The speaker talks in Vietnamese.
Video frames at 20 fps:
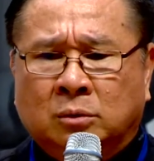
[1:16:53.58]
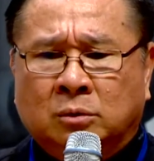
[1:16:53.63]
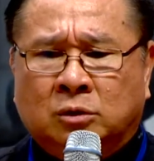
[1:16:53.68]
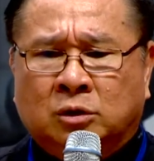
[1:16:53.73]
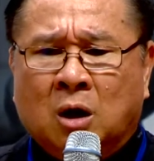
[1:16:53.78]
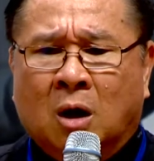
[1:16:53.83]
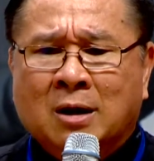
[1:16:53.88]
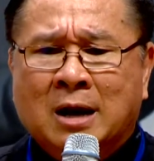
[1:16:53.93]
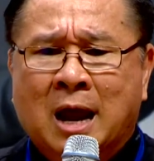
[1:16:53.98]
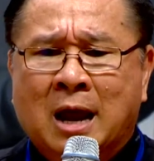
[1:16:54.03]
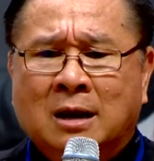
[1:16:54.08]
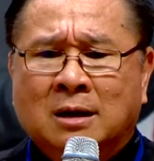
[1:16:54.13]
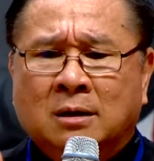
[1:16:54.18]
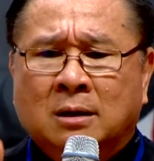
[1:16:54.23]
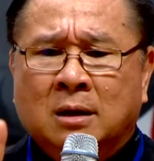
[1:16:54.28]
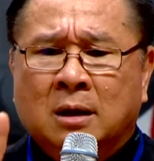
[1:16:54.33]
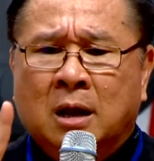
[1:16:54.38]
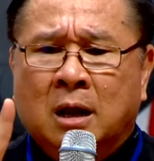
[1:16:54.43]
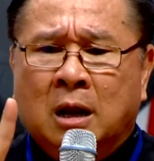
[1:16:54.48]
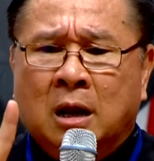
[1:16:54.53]
Cho nên
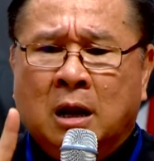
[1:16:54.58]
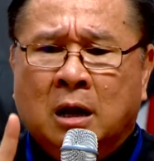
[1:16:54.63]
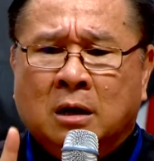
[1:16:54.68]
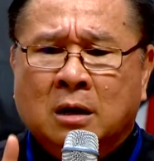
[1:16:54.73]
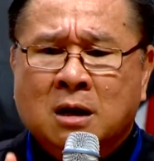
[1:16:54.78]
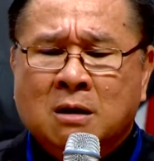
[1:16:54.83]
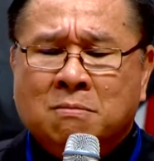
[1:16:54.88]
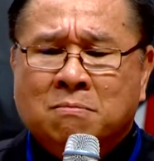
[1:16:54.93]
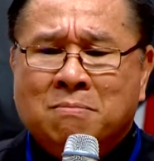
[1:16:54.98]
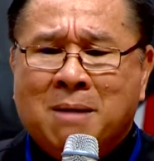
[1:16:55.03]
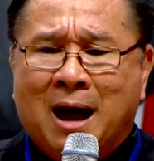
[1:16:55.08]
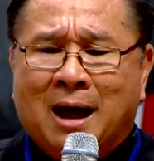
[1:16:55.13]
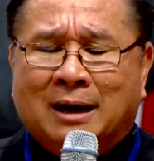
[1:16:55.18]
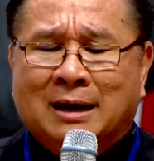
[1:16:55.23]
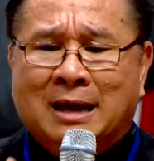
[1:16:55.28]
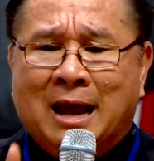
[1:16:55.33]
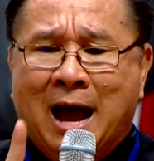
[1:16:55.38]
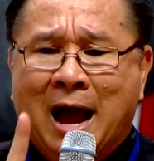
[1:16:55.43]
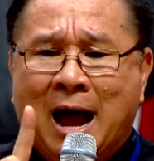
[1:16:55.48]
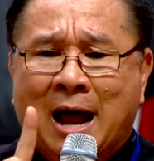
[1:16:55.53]
Đức
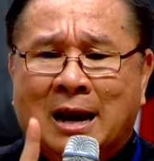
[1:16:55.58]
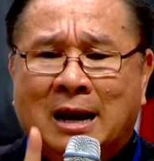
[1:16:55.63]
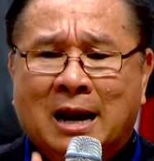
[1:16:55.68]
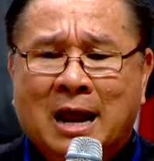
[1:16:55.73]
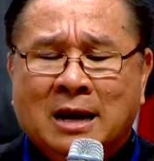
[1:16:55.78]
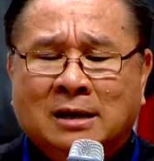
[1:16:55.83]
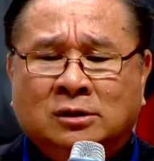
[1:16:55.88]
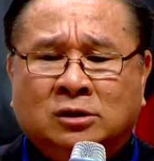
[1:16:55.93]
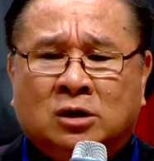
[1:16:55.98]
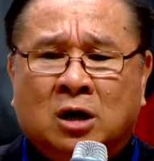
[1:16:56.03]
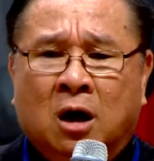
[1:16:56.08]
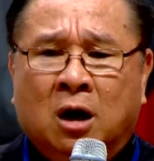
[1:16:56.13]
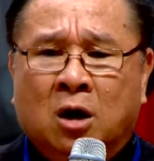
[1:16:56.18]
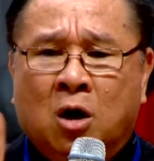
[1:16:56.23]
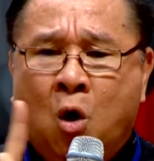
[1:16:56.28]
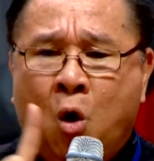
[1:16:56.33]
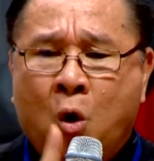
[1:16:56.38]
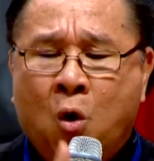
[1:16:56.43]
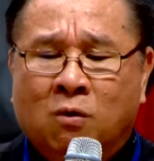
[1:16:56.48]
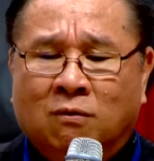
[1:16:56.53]
Maria lên trời
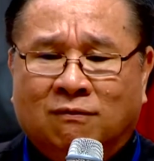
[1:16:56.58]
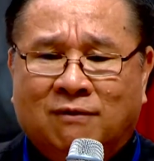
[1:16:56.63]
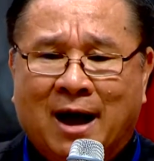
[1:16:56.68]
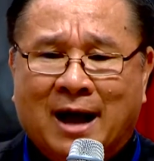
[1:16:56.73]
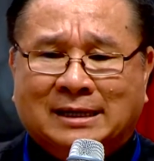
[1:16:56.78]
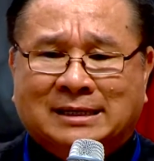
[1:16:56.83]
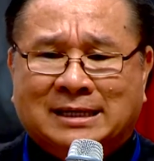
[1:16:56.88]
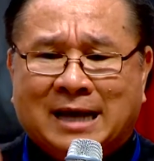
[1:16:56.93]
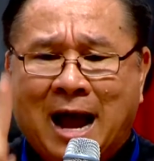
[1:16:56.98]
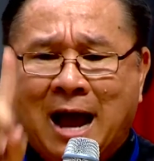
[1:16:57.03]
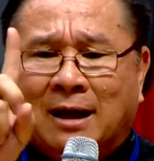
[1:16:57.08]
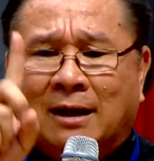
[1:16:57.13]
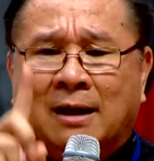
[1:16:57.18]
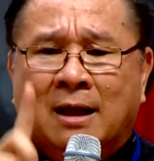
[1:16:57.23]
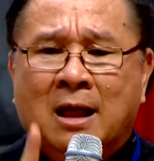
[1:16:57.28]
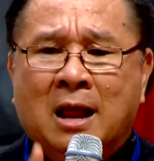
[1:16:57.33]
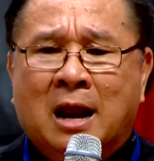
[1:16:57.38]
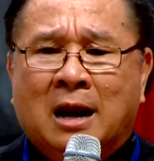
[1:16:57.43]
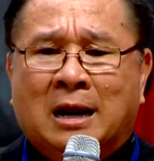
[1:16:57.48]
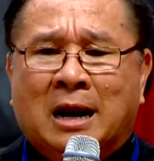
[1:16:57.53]
hồn và xác
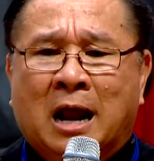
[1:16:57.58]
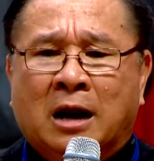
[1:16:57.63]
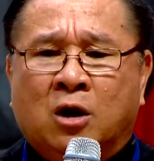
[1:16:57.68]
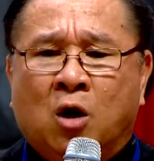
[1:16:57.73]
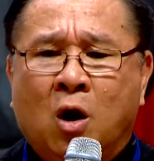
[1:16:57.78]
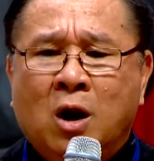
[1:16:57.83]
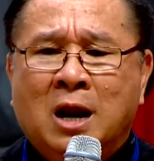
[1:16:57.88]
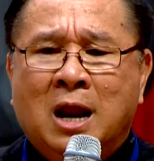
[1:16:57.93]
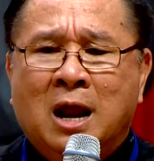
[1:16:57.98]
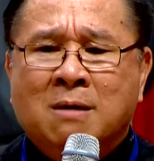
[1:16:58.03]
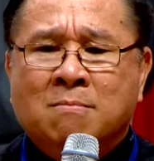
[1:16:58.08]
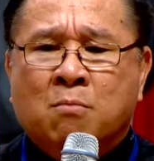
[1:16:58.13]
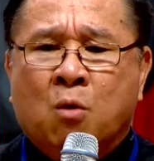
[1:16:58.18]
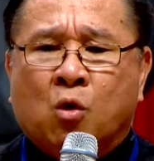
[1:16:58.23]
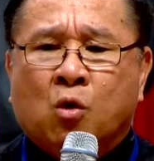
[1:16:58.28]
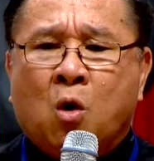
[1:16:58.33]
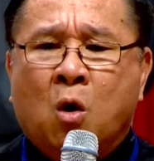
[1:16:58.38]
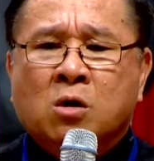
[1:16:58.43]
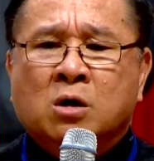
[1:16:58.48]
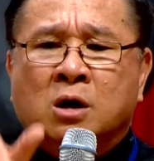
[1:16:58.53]
là nói lên một
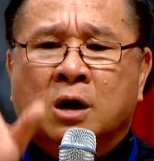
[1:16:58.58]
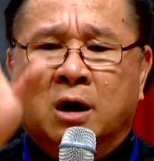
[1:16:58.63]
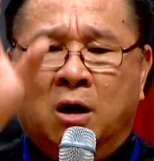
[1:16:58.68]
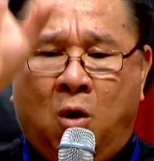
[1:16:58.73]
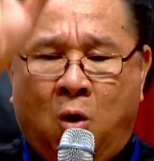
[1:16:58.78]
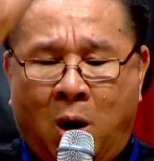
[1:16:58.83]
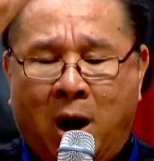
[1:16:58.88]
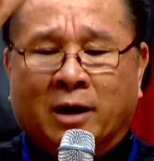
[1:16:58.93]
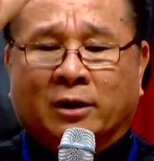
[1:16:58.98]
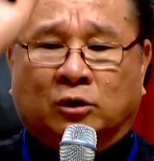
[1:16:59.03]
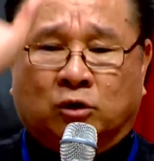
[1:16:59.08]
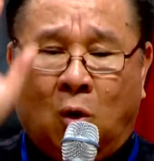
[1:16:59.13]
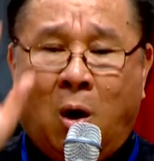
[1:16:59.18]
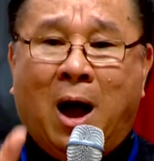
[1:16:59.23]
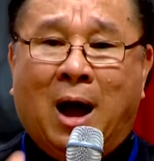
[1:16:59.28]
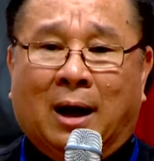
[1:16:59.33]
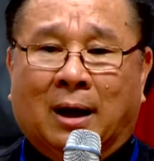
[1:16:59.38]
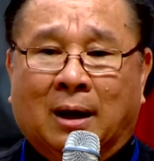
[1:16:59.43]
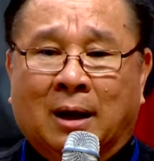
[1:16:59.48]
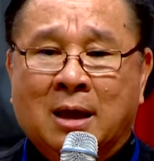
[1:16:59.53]
con người hoàn
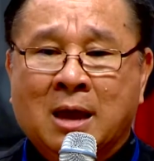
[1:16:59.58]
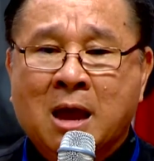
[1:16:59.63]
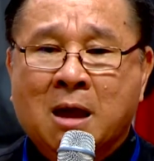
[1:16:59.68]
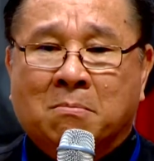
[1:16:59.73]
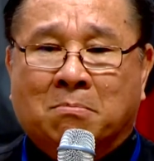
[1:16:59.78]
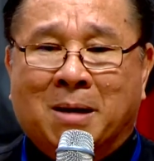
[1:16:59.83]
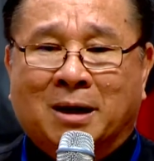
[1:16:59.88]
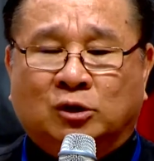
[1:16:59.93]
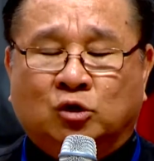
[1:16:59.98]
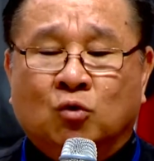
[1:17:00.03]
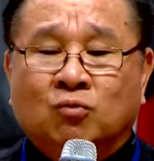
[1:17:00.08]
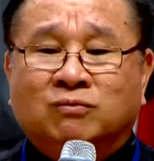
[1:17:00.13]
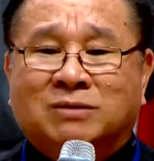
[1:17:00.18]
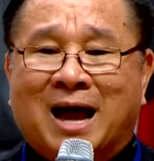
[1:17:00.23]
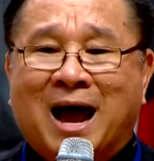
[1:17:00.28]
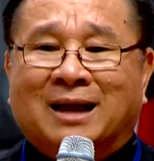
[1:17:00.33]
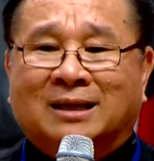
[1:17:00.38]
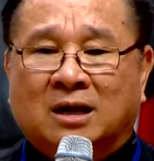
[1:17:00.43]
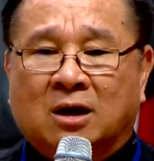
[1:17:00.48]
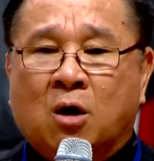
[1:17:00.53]
toàn, mà chúng
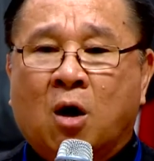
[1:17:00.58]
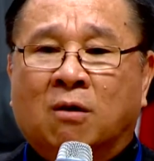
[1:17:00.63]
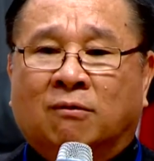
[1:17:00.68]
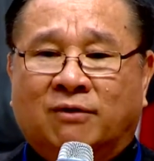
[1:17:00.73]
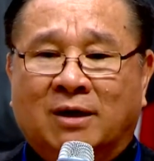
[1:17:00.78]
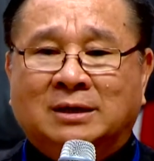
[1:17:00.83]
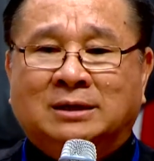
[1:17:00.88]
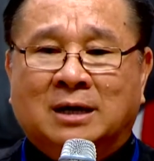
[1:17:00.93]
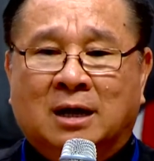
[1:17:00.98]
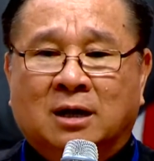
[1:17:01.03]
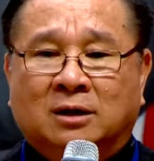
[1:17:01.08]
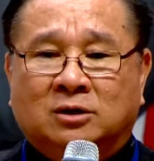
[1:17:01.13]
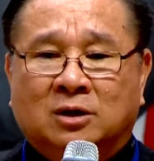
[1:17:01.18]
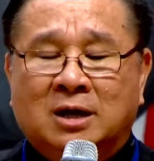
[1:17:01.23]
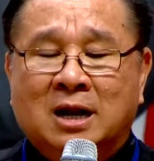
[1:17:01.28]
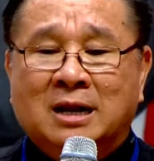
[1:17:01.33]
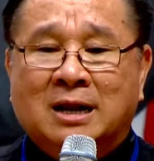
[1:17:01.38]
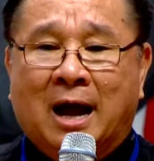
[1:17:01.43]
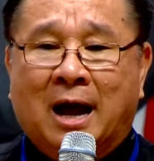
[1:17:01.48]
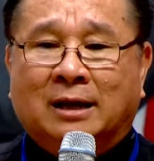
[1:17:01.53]
ta thì còn phải chờ cho
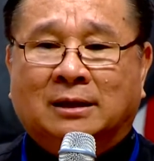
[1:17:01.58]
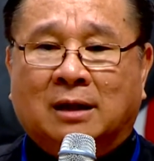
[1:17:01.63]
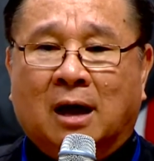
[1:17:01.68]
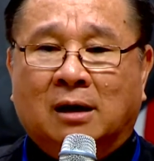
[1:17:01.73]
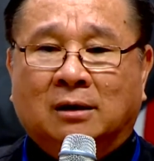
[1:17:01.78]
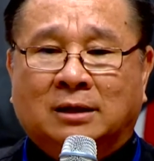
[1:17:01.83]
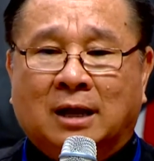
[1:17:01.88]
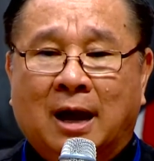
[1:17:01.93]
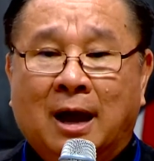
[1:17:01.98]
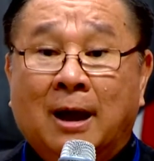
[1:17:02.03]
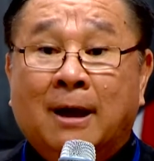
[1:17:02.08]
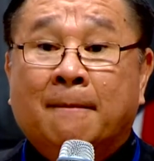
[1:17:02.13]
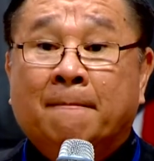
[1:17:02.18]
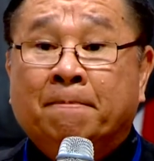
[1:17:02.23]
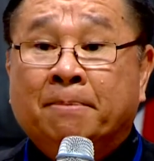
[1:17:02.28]
đến ngày tận thế.